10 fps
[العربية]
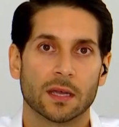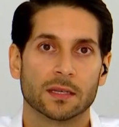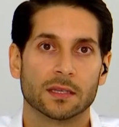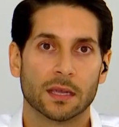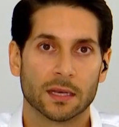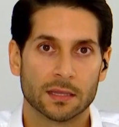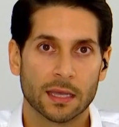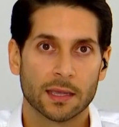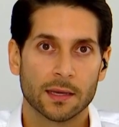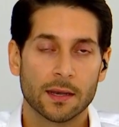على على
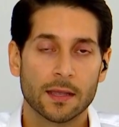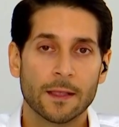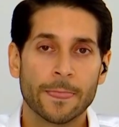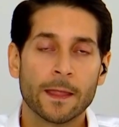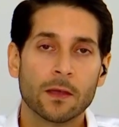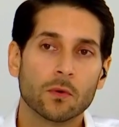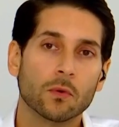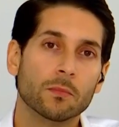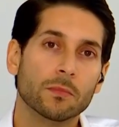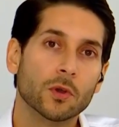الدخل
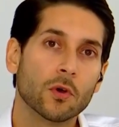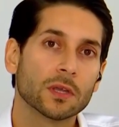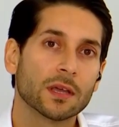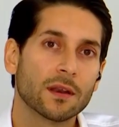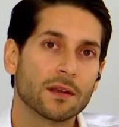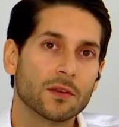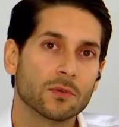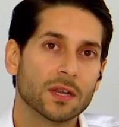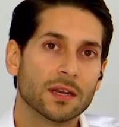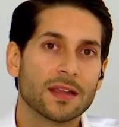ومن هون قررنا
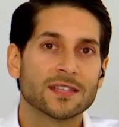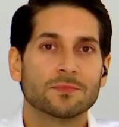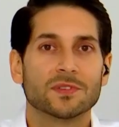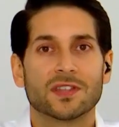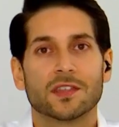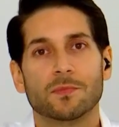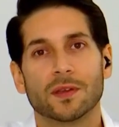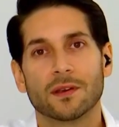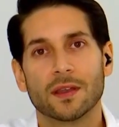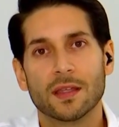انه نحن لازم
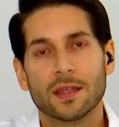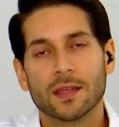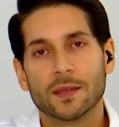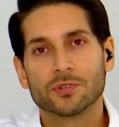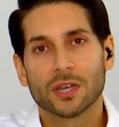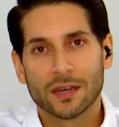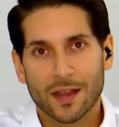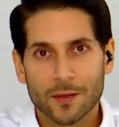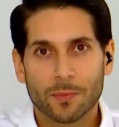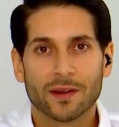نستثمر بشكل
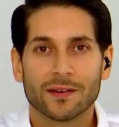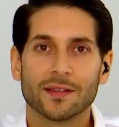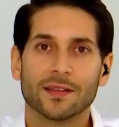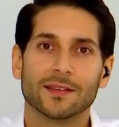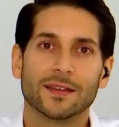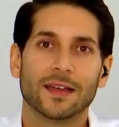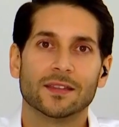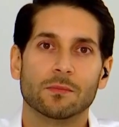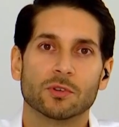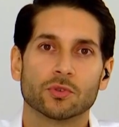اكبر
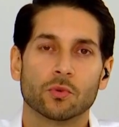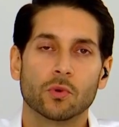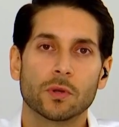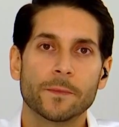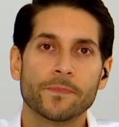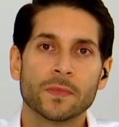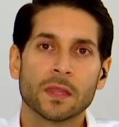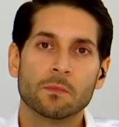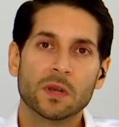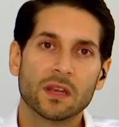لهذا المشروع
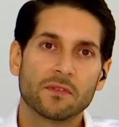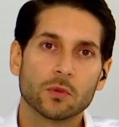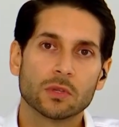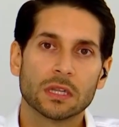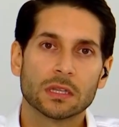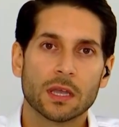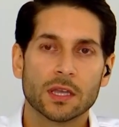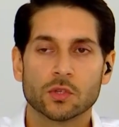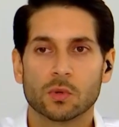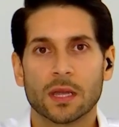من
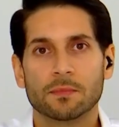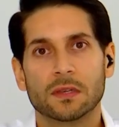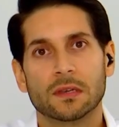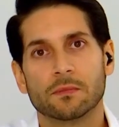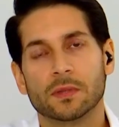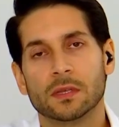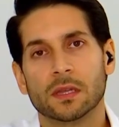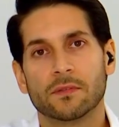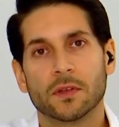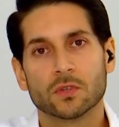2013 والحمد لله ب
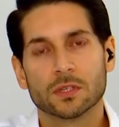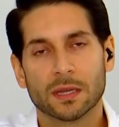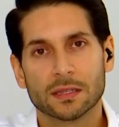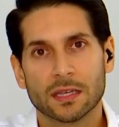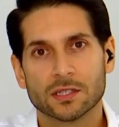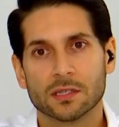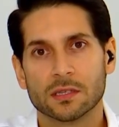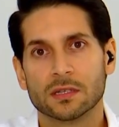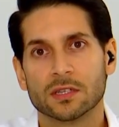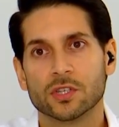2017
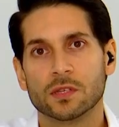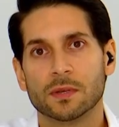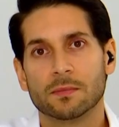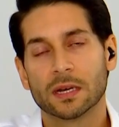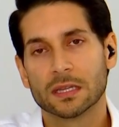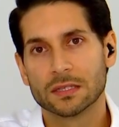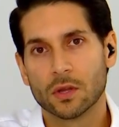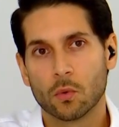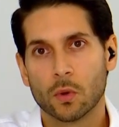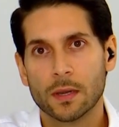قدرنا نجيب المركز
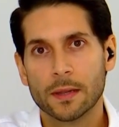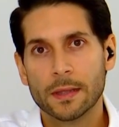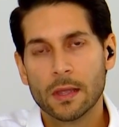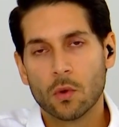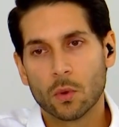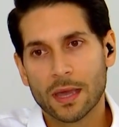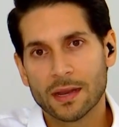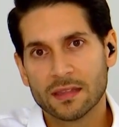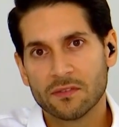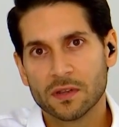الاول وكان
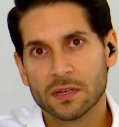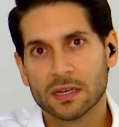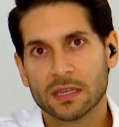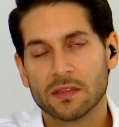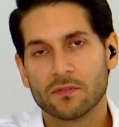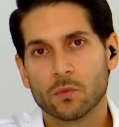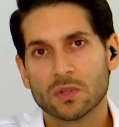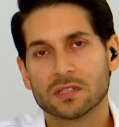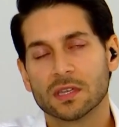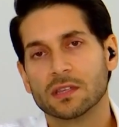هدفنا نحن كيف
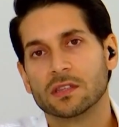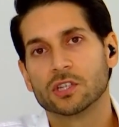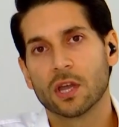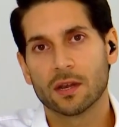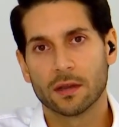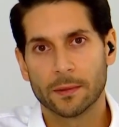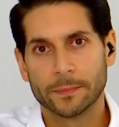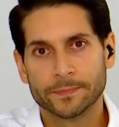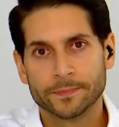نوسع انتشارنا